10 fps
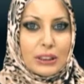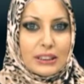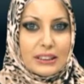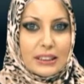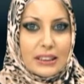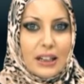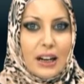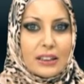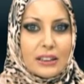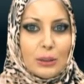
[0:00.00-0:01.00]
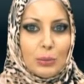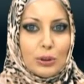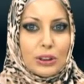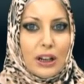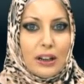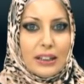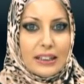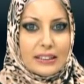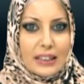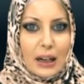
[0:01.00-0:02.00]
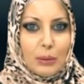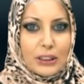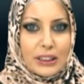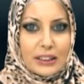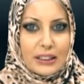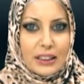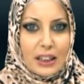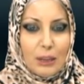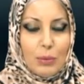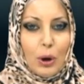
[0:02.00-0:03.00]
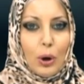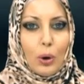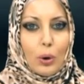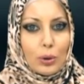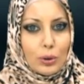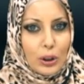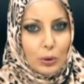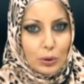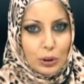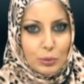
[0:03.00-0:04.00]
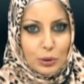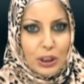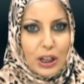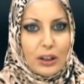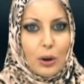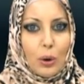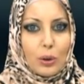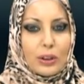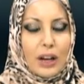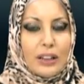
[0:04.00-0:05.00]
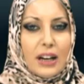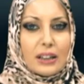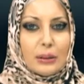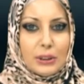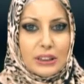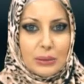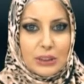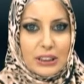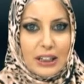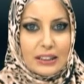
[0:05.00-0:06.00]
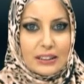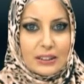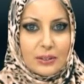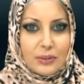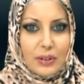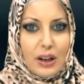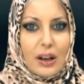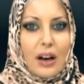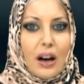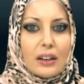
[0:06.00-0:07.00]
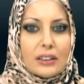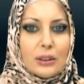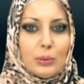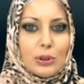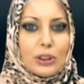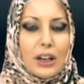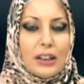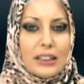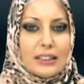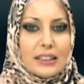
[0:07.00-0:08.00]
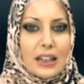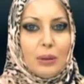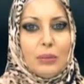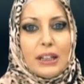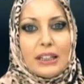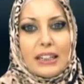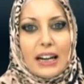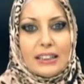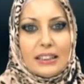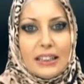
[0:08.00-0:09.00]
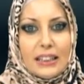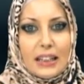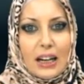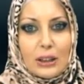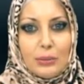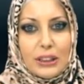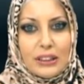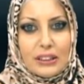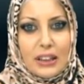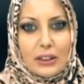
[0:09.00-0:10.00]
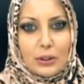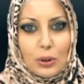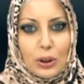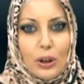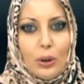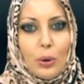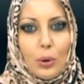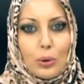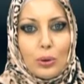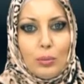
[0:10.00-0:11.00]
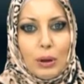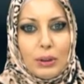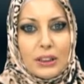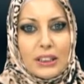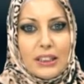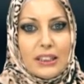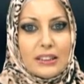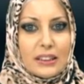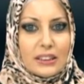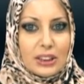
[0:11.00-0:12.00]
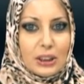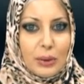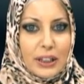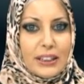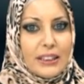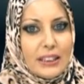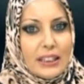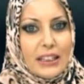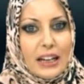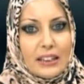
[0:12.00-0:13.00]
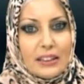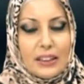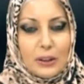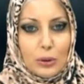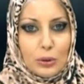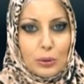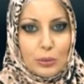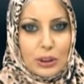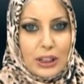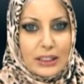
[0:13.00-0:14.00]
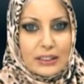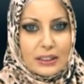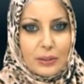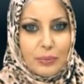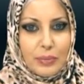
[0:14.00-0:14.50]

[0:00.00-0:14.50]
kızları Hz. Musa aleyhisselamın yanına gelip onunla konuşmuşlar, ondan yardım istemişlerdir. Hz. Musa aleyhisselam kendilerine yardım ettikten sonra onu babalarıyla tanıştırmaya da yine kendileri götürmüşlerdir.